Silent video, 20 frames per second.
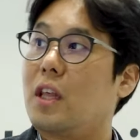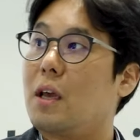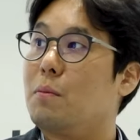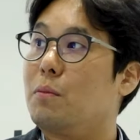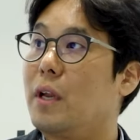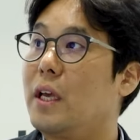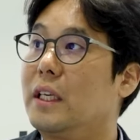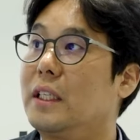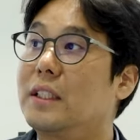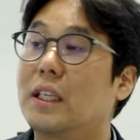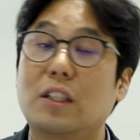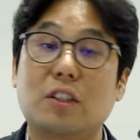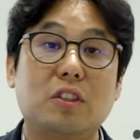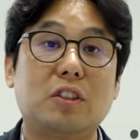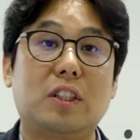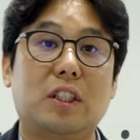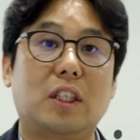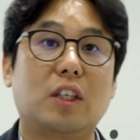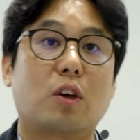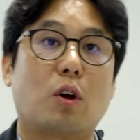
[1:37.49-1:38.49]
때문에
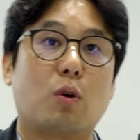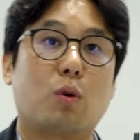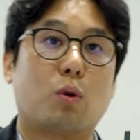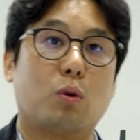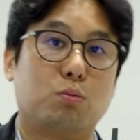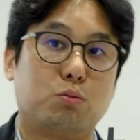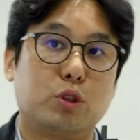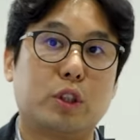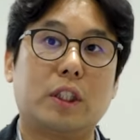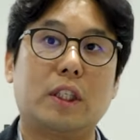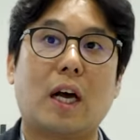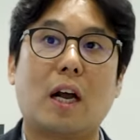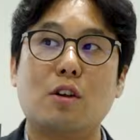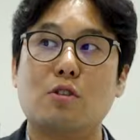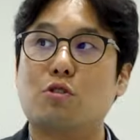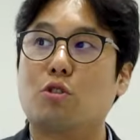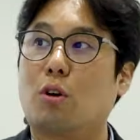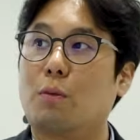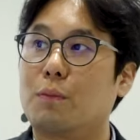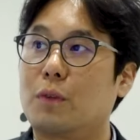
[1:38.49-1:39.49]
이차전지 결코 무시할
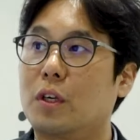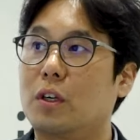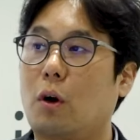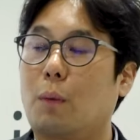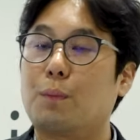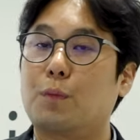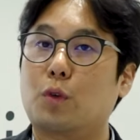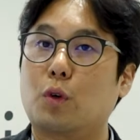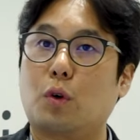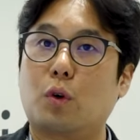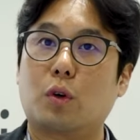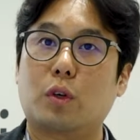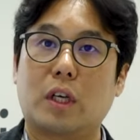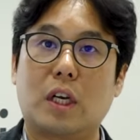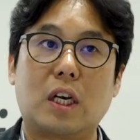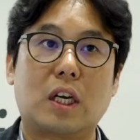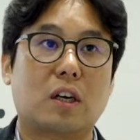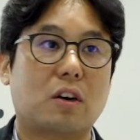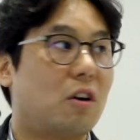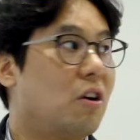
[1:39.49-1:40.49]
수 없는
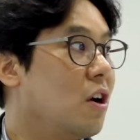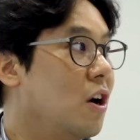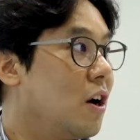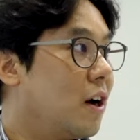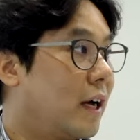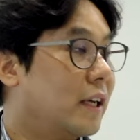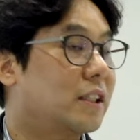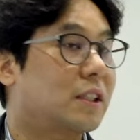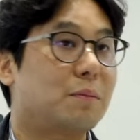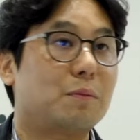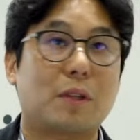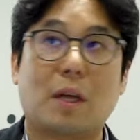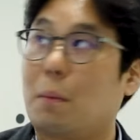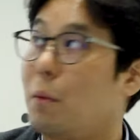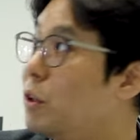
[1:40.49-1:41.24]
업종일 것 같습니다.